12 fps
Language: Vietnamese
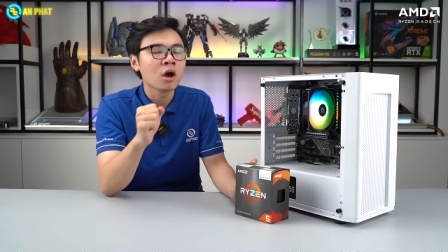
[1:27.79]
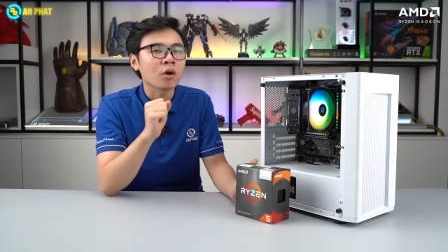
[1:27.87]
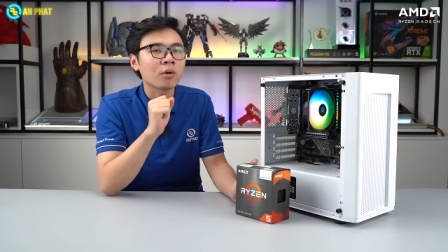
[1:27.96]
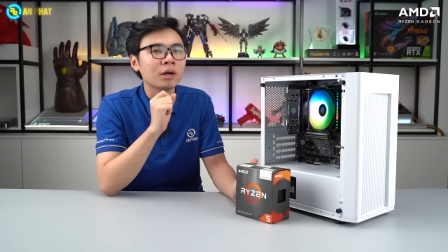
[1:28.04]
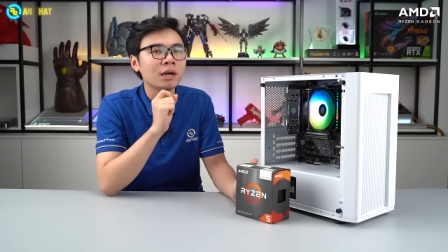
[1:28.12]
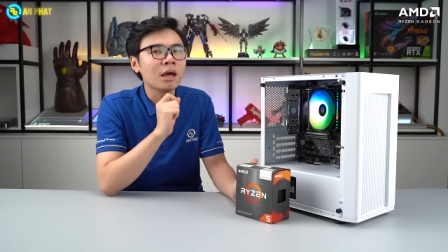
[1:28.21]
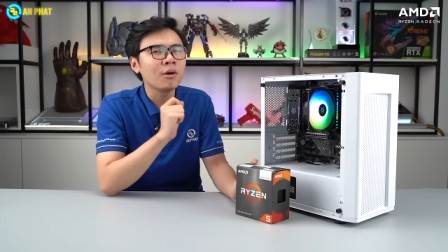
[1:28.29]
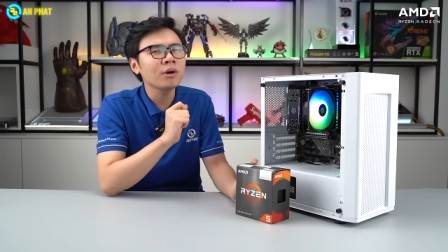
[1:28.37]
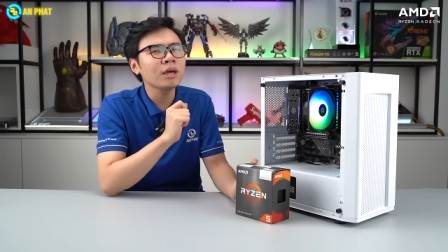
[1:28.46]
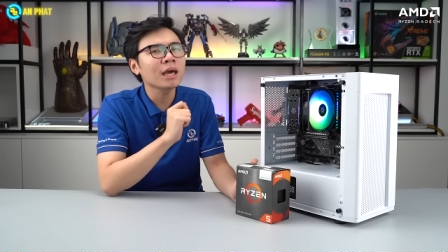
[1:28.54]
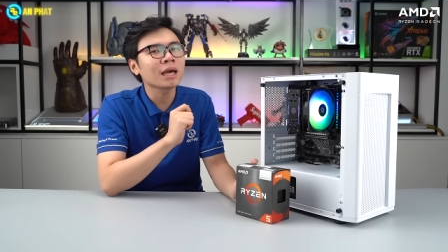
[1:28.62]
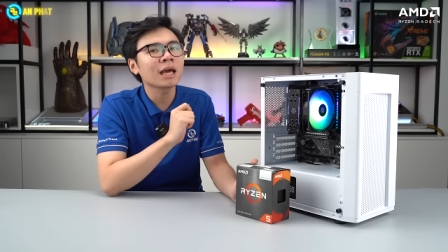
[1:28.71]
Còn nếu
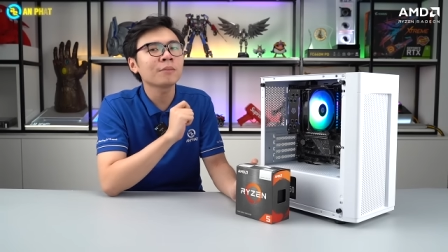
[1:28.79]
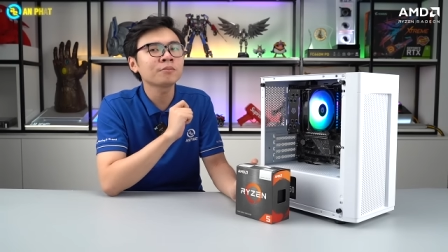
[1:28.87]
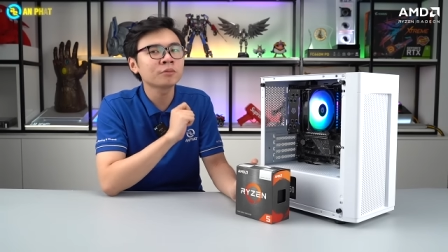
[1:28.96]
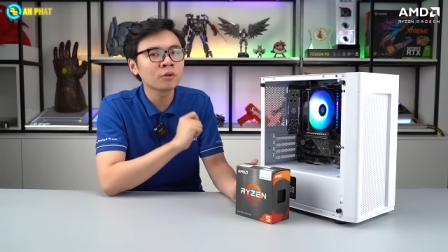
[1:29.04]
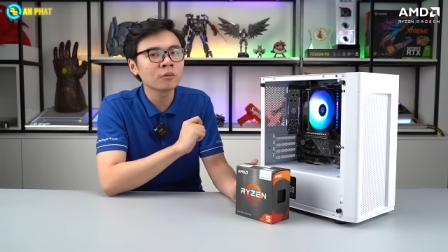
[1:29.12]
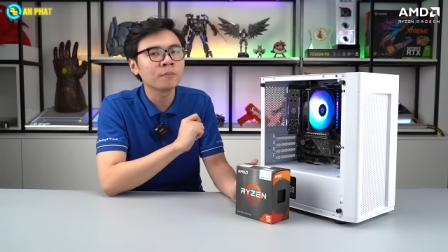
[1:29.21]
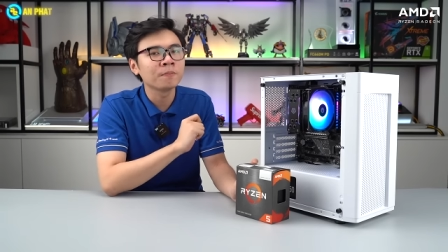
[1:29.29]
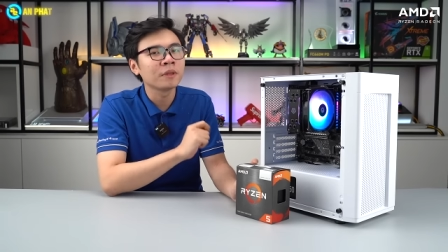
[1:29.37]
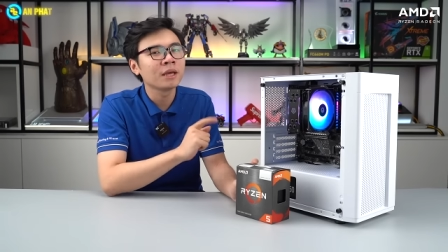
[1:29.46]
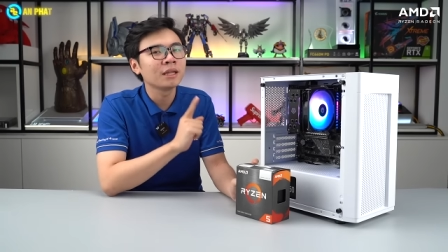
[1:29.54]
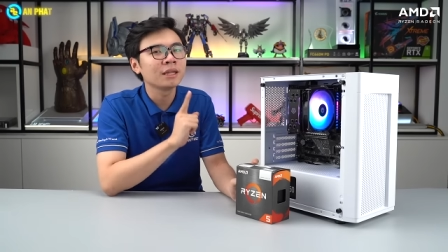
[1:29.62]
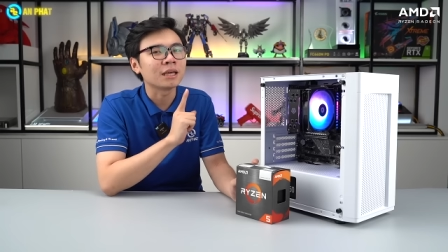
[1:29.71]
khi anh em ép xung
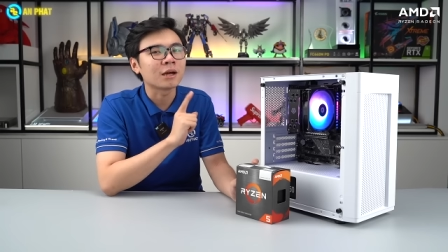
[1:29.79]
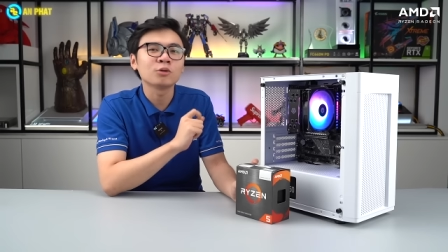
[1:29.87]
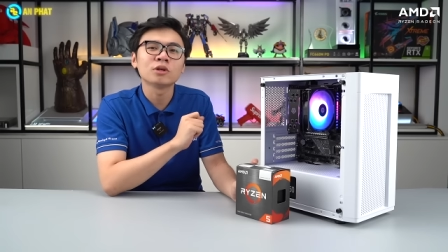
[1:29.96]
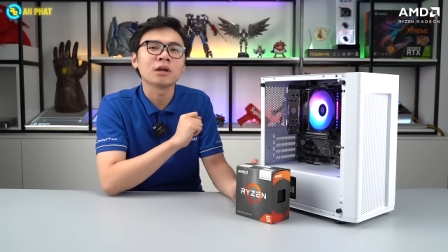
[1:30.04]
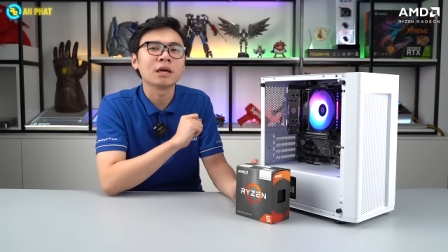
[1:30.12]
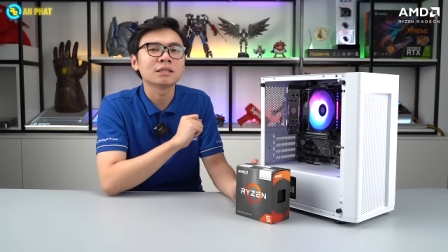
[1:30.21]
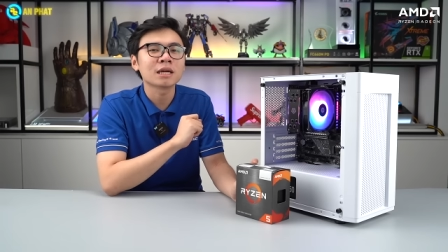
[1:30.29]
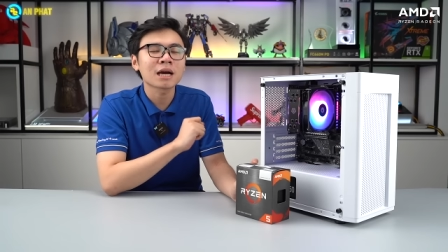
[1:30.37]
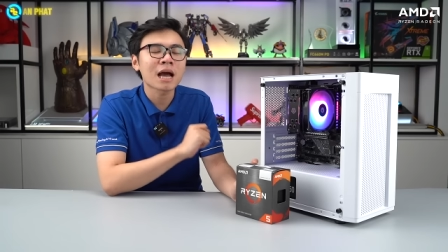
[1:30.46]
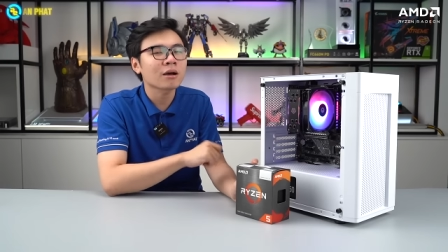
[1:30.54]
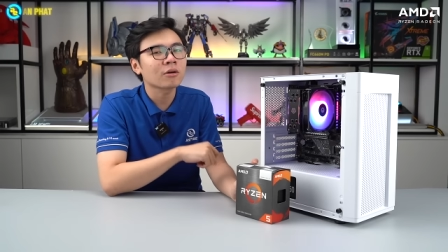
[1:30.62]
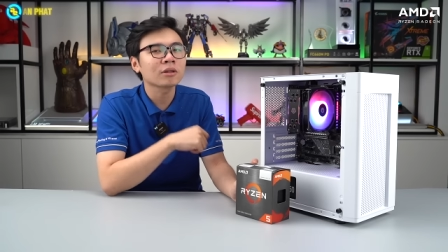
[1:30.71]
thì câu chuyện đấy sẽ
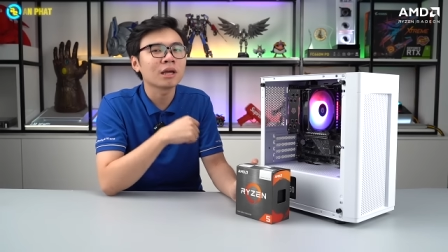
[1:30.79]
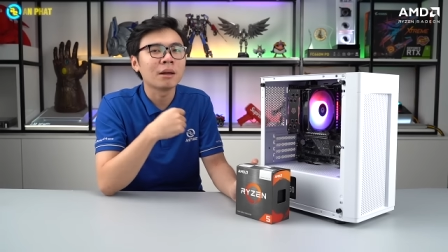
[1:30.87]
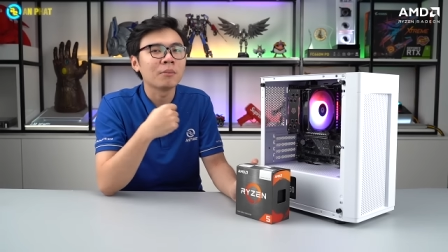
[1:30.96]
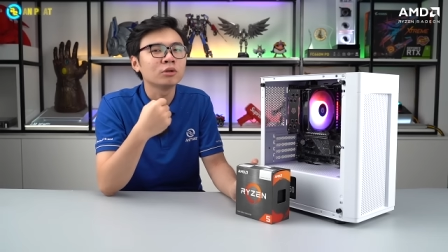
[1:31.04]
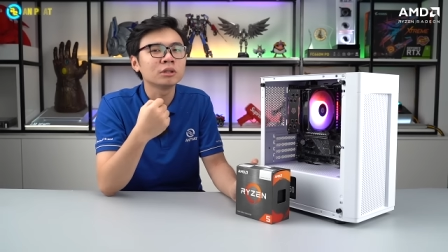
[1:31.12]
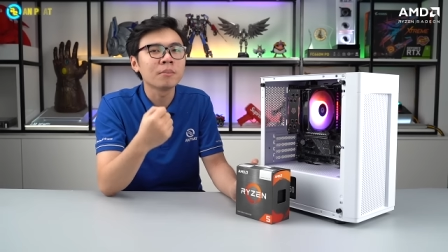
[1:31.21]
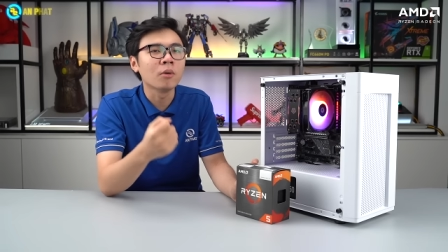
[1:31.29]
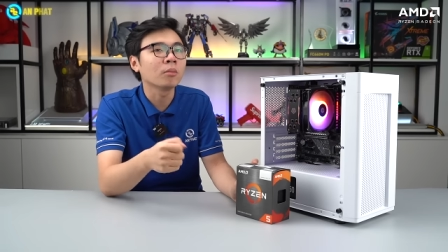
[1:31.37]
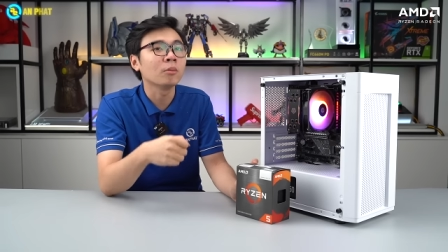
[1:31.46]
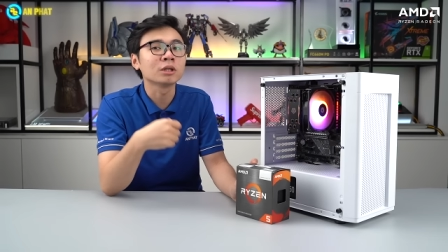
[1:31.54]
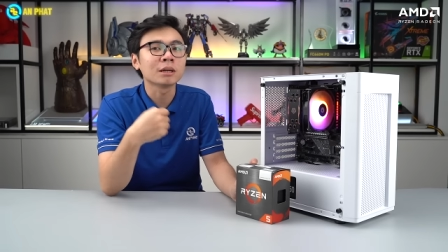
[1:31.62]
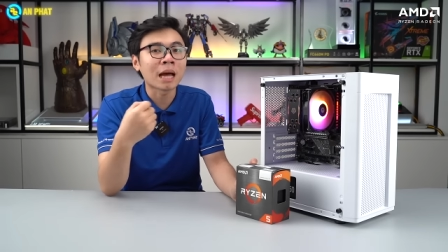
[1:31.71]
khác, có thể là 4.4,
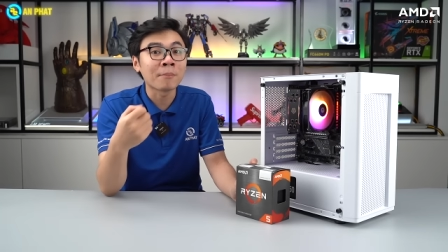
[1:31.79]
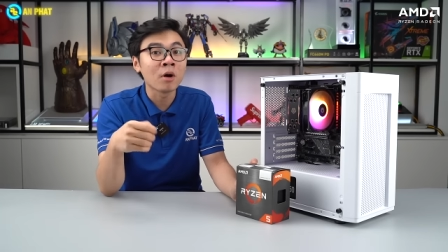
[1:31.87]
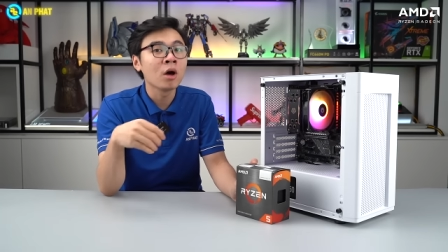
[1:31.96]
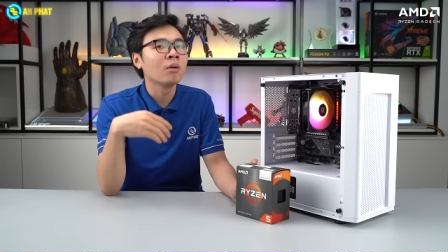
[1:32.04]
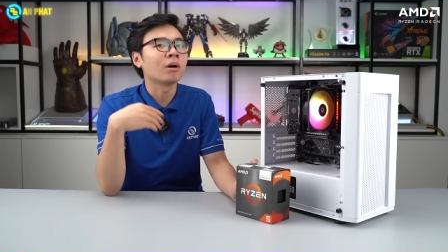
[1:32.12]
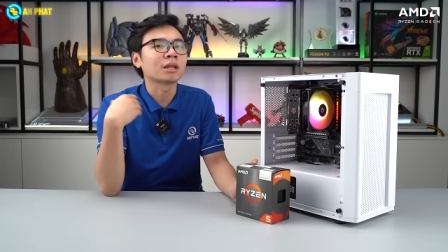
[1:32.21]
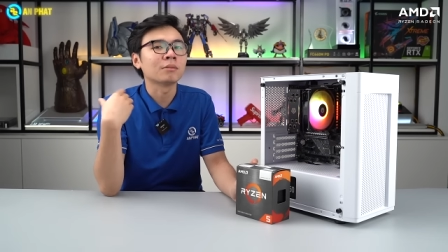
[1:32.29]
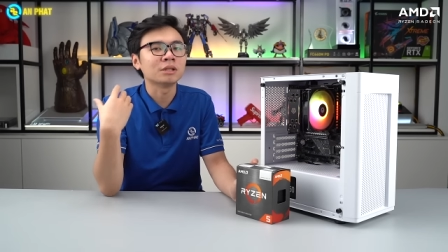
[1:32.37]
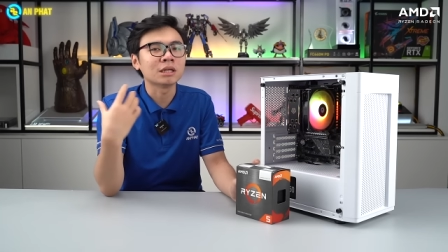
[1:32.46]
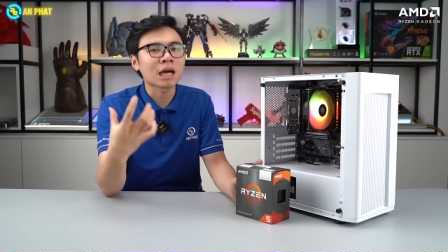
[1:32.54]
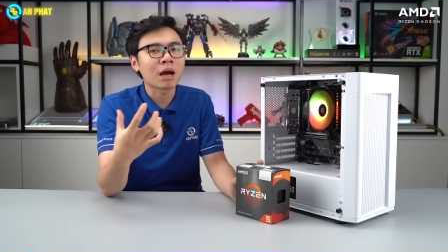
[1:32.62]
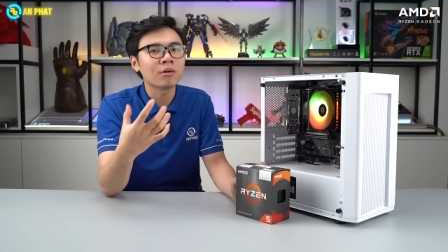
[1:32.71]
4.5 hoặc thậm
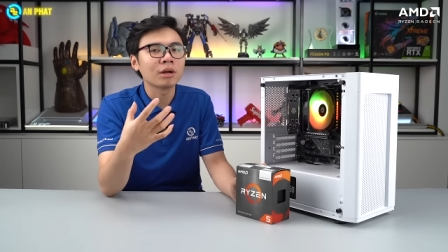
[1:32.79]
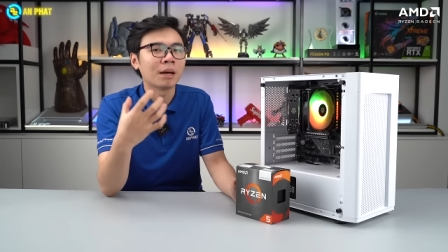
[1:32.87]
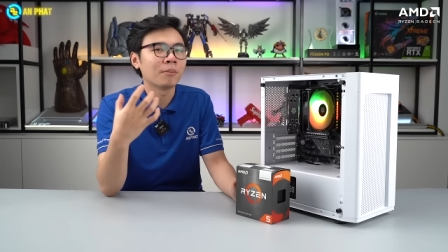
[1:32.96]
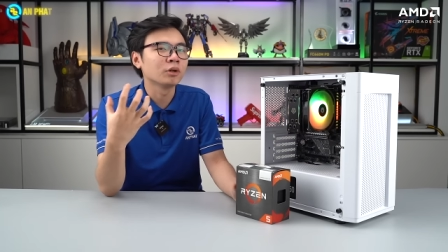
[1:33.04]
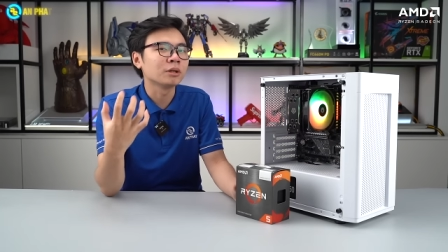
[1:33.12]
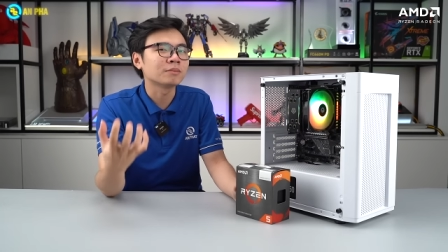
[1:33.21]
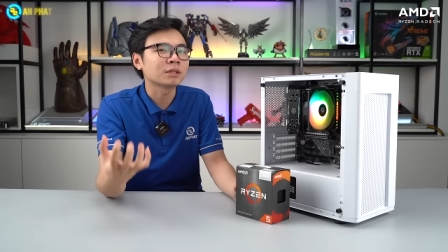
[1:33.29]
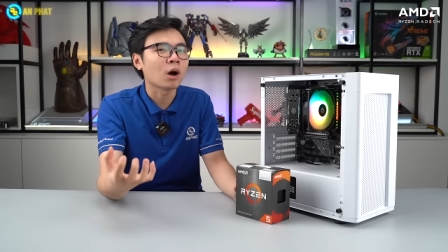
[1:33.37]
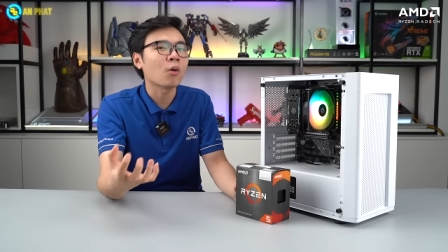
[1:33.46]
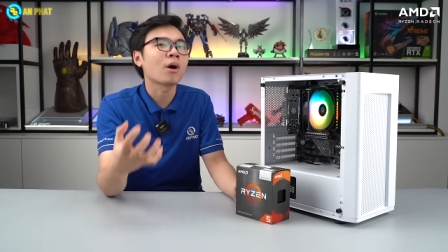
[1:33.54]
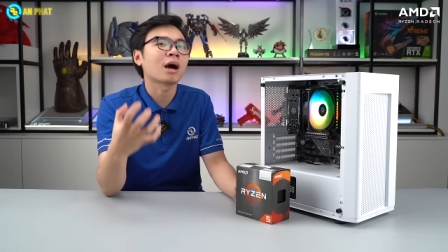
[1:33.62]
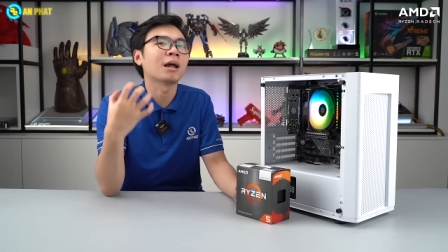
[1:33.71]
chí cao hơn là
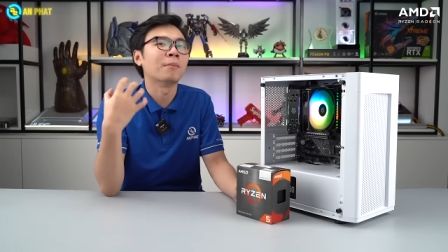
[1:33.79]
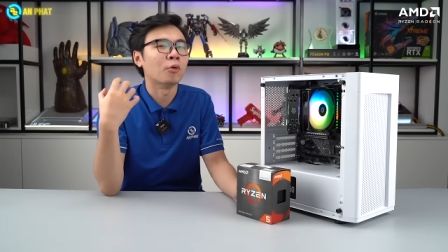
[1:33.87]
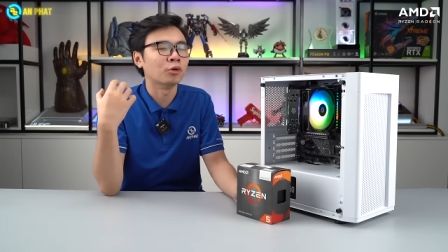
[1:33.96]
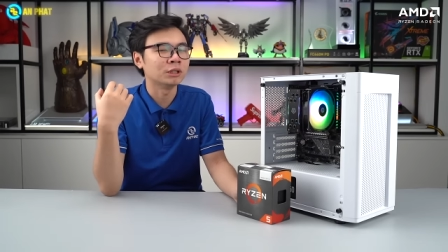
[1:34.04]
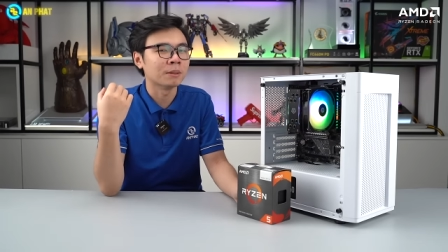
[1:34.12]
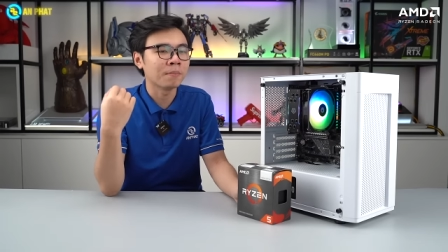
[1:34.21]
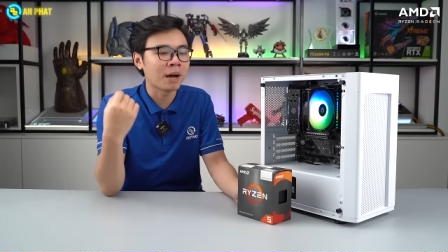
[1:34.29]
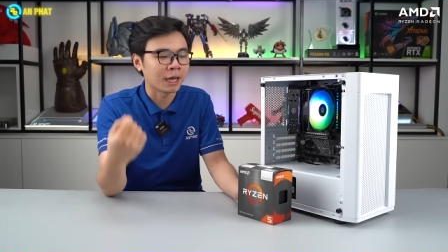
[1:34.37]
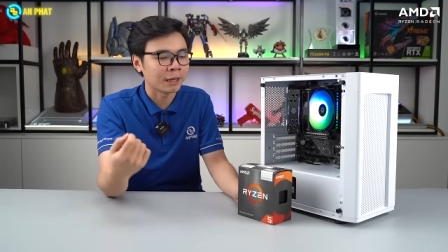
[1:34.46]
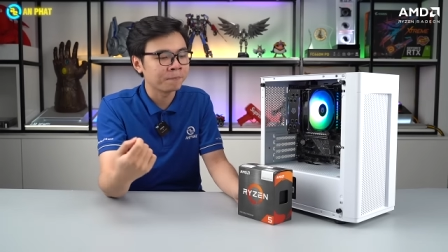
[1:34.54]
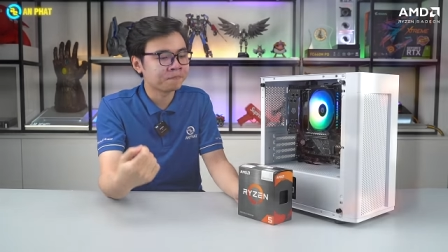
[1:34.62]
4.6 hoặc là 4.7.